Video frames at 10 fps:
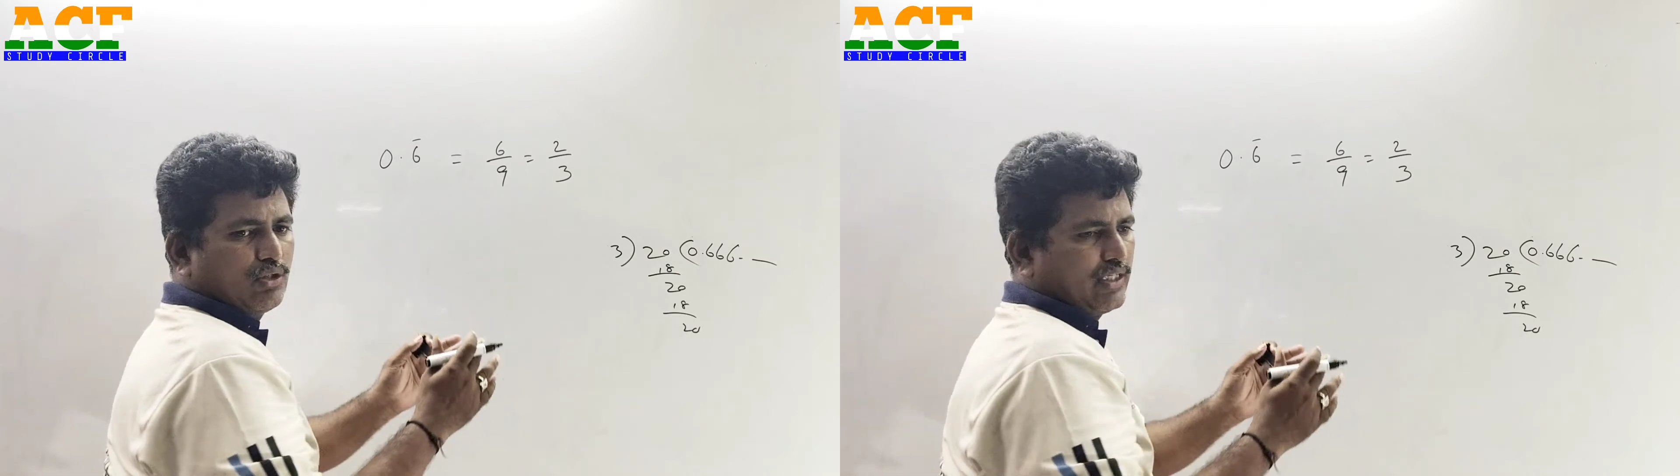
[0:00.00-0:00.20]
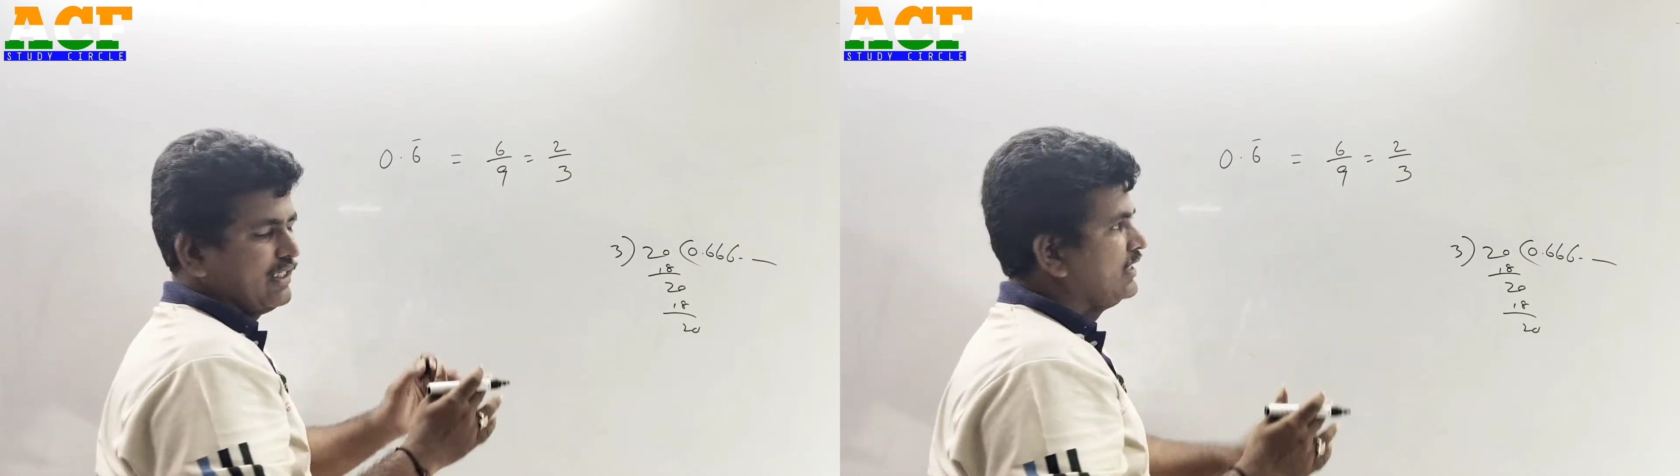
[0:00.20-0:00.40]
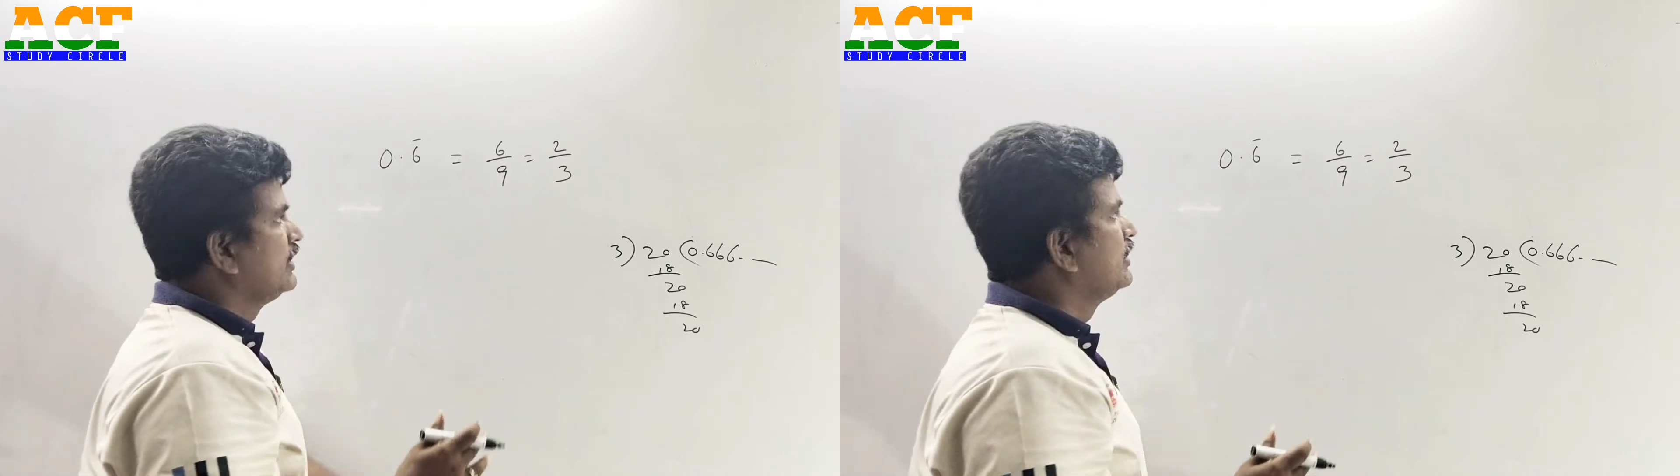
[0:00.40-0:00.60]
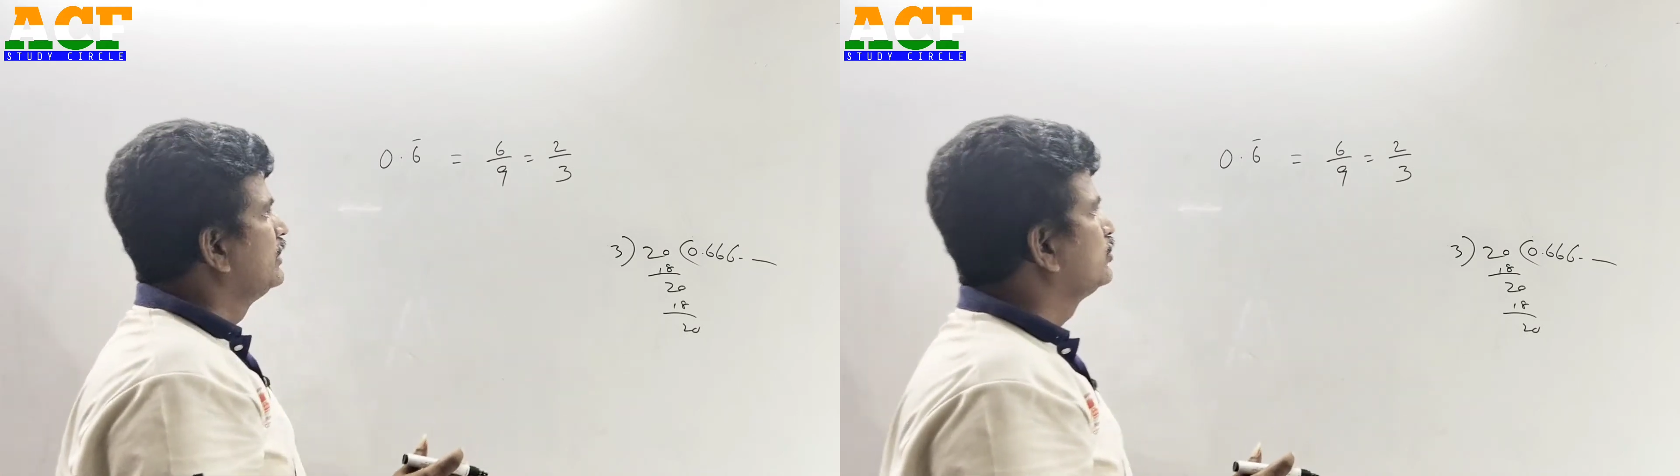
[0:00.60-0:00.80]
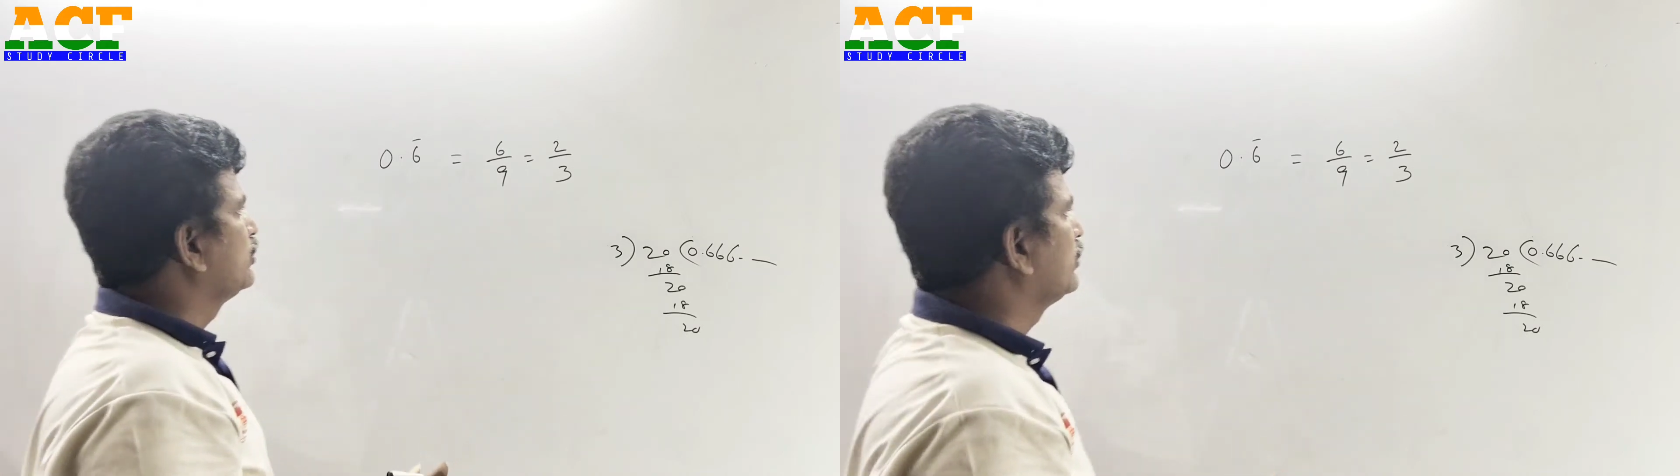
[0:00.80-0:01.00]
ఓకే
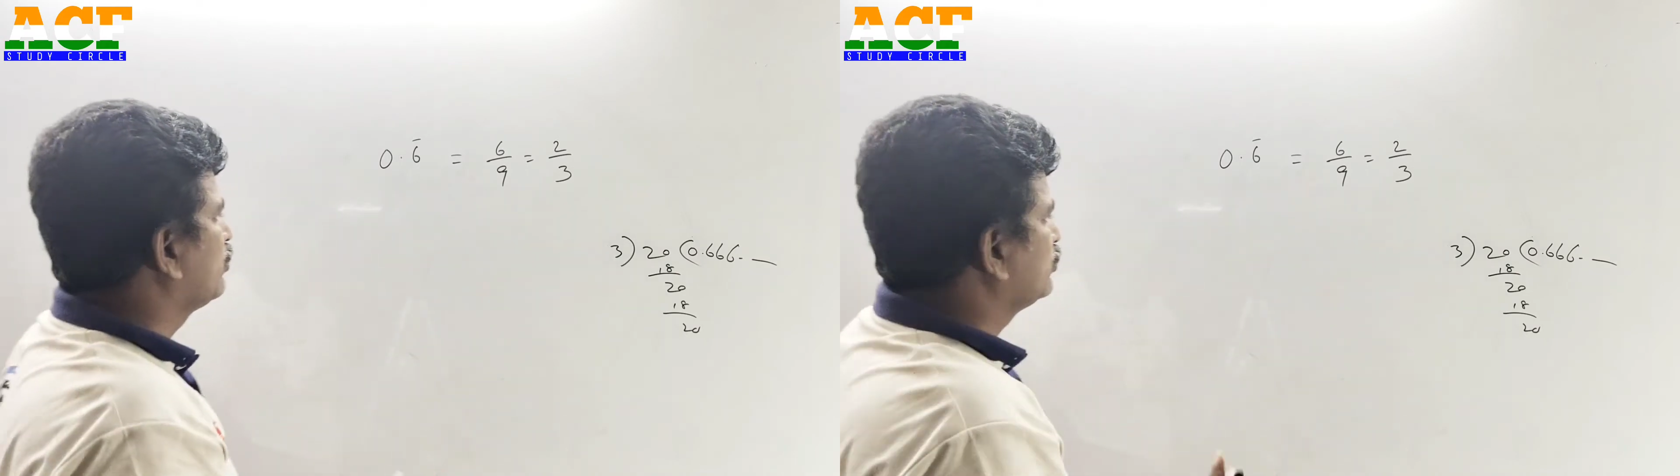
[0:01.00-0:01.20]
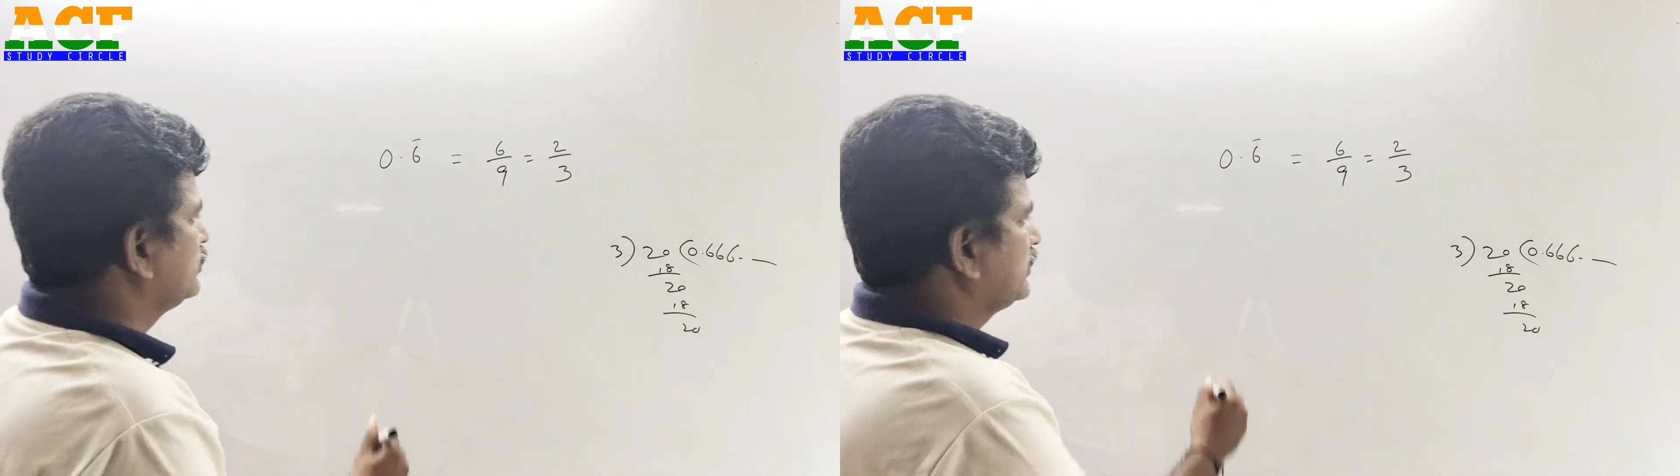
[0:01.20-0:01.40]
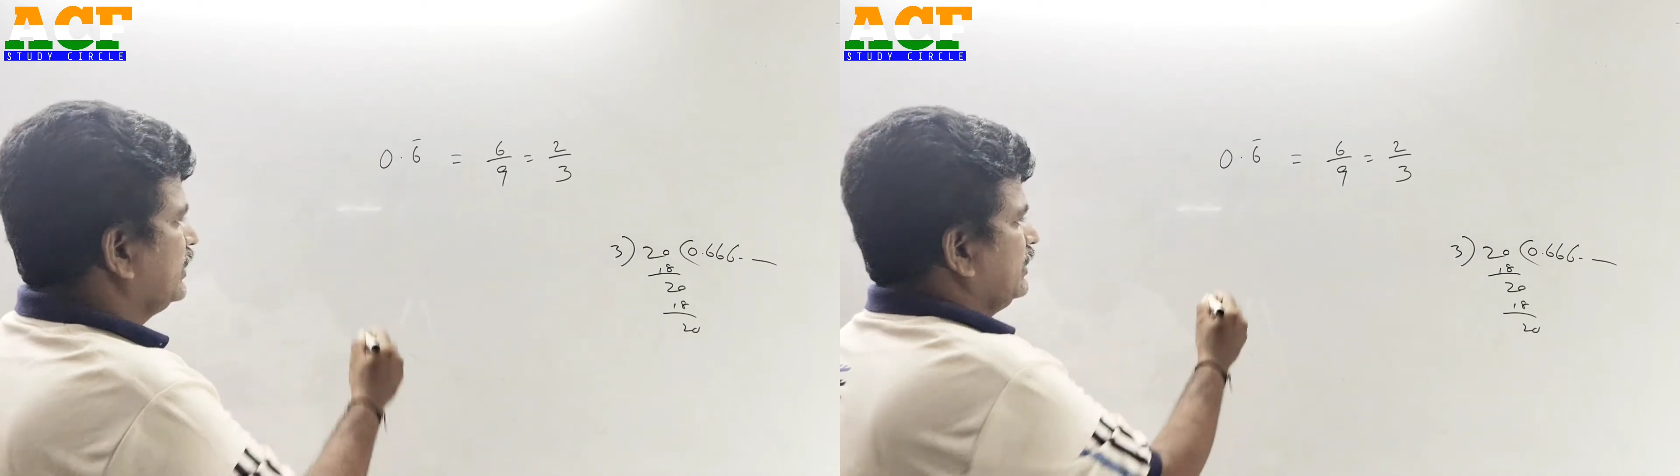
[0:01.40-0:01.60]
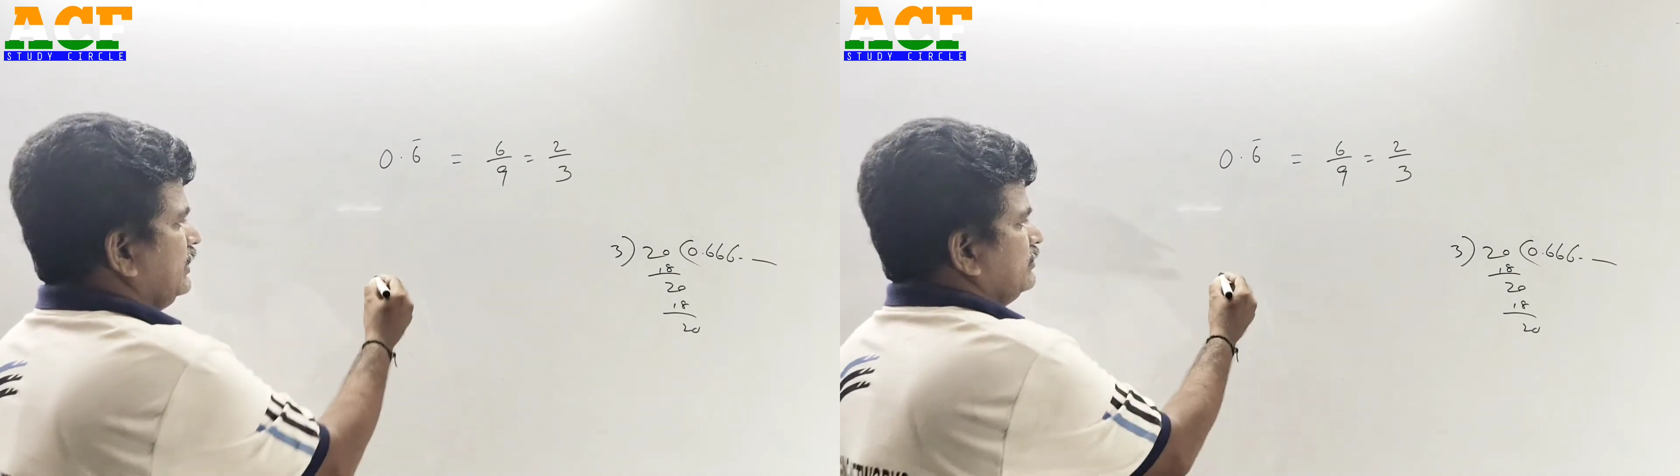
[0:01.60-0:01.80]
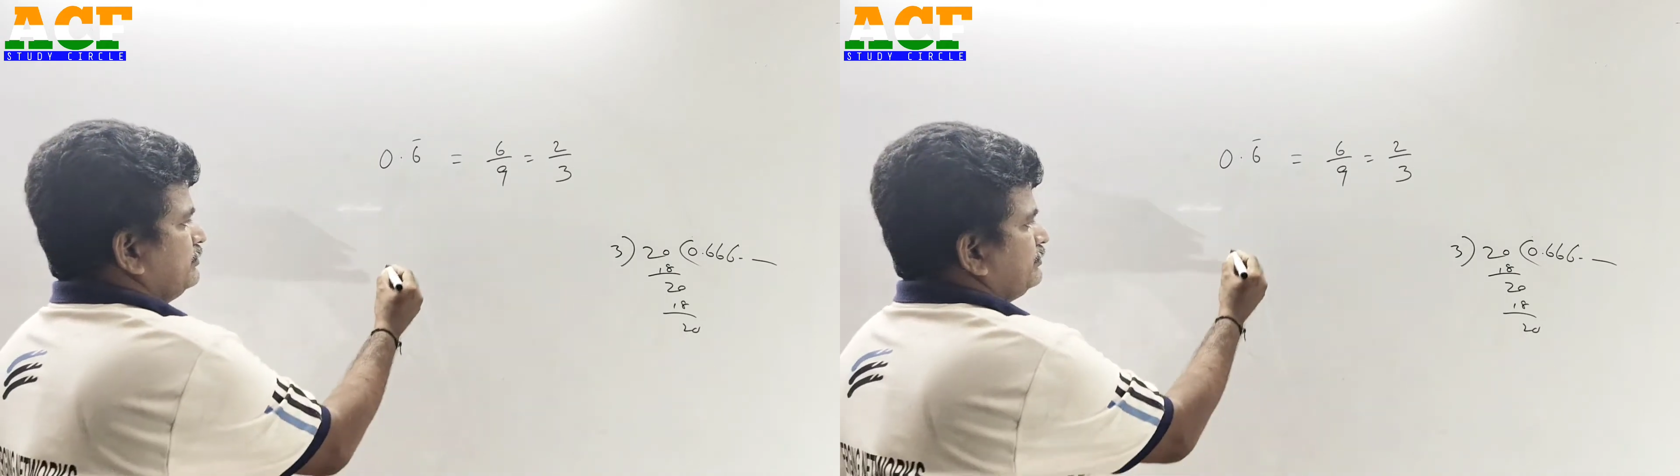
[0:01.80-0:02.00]
సో ఇంకో క్వశ్చన్ చేయండి